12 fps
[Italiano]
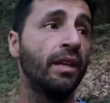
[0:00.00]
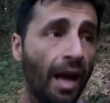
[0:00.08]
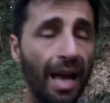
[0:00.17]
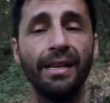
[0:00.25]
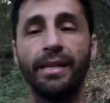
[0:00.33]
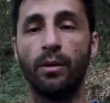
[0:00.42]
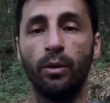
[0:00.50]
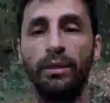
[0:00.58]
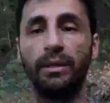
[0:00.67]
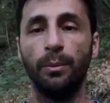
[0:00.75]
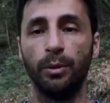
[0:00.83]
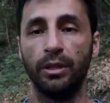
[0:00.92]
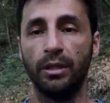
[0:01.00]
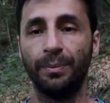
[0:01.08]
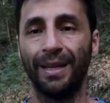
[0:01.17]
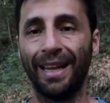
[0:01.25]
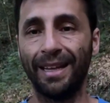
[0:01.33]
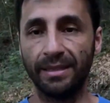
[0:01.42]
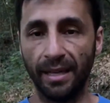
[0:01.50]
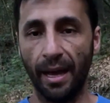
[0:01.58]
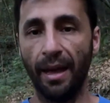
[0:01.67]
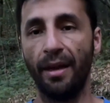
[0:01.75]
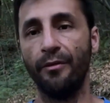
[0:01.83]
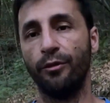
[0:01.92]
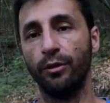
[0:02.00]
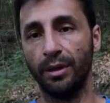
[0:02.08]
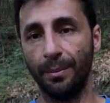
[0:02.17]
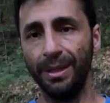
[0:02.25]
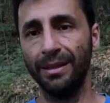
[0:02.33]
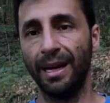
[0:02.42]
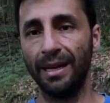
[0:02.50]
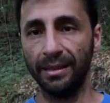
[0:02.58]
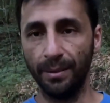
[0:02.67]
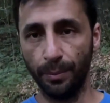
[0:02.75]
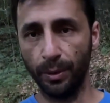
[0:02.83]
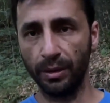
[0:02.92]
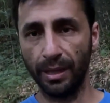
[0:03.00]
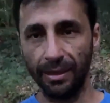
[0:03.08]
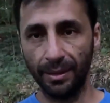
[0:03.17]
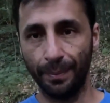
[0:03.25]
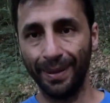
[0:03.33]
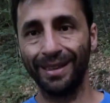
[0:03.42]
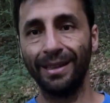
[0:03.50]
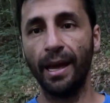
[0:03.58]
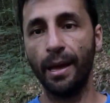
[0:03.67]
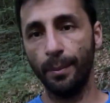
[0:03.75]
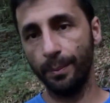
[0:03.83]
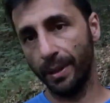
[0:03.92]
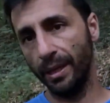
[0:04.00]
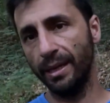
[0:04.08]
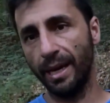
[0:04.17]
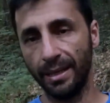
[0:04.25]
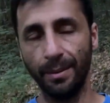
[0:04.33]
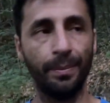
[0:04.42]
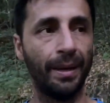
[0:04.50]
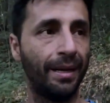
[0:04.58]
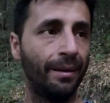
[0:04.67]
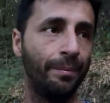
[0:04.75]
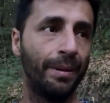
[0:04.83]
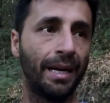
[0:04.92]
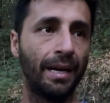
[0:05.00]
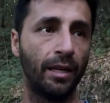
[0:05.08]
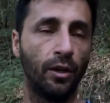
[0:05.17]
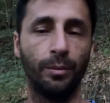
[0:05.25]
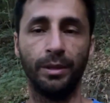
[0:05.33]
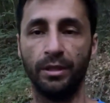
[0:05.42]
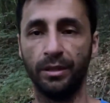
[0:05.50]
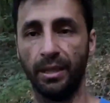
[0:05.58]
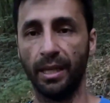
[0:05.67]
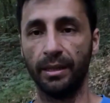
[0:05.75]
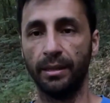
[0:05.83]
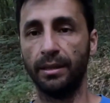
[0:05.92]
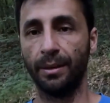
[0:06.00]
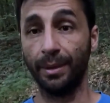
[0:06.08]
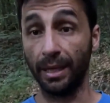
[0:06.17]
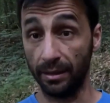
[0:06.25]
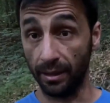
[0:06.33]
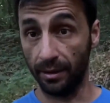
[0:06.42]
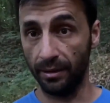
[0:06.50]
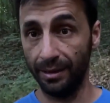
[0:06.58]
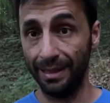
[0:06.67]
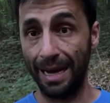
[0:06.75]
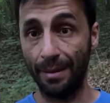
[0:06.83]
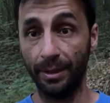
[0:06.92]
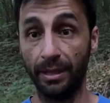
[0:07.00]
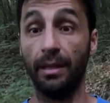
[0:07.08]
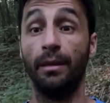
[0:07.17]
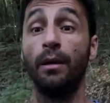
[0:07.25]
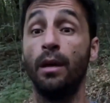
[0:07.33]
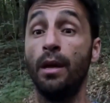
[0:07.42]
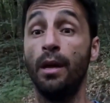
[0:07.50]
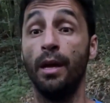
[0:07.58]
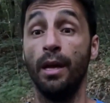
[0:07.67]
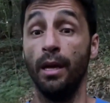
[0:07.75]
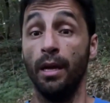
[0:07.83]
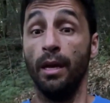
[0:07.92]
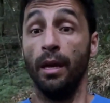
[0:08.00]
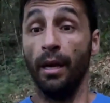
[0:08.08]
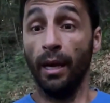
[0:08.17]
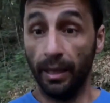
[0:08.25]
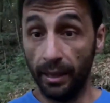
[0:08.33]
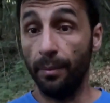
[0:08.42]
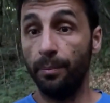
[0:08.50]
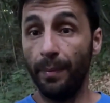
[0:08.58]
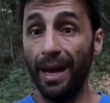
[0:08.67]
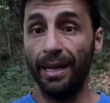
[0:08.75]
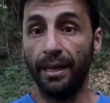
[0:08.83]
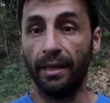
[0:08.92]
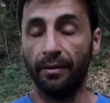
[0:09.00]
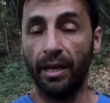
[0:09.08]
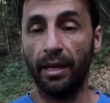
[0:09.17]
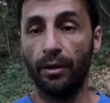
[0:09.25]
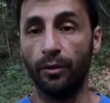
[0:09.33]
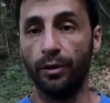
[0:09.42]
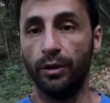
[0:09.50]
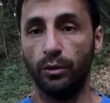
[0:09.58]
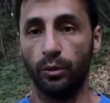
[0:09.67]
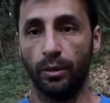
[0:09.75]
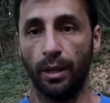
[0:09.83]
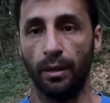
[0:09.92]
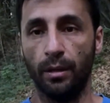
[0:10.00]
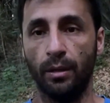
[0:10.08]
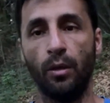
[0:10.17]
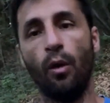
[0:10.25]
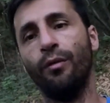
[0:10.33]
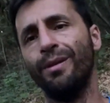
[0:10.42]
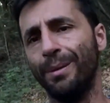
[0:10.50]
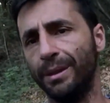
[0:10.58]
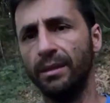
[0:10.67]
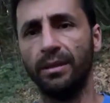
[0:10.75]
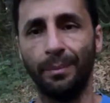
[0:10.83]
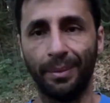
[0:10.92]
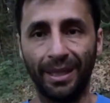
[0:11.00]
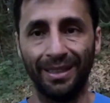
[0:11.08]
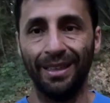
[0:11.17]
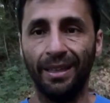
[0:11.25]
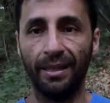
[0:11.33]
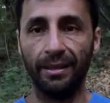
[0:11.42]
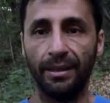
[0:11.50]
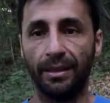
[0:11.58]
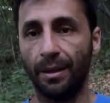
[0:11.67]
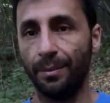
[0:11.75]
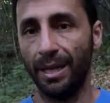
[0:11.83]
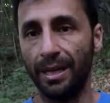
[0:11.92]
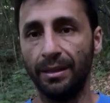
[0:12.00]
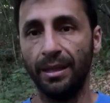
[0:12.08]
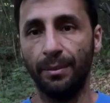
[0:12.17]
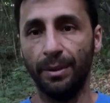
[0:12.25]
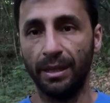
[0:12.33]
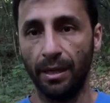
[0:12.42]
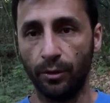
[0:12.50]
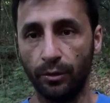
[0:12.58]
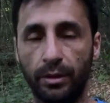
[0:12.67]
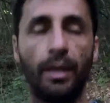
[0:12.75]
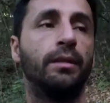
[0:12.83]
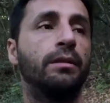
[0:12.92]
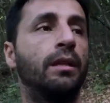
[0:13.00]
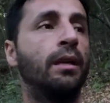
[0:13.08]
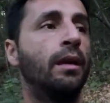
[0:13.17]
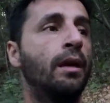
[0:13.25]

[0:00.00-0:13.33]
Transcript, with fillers: anche quel tipo di esperienza è fondamentale ed importante per te, per il cane, per imparare come gestire determinate dinamiche ed è bene che vengano vissute, ovviamente sempre in determinati limiti e contesti.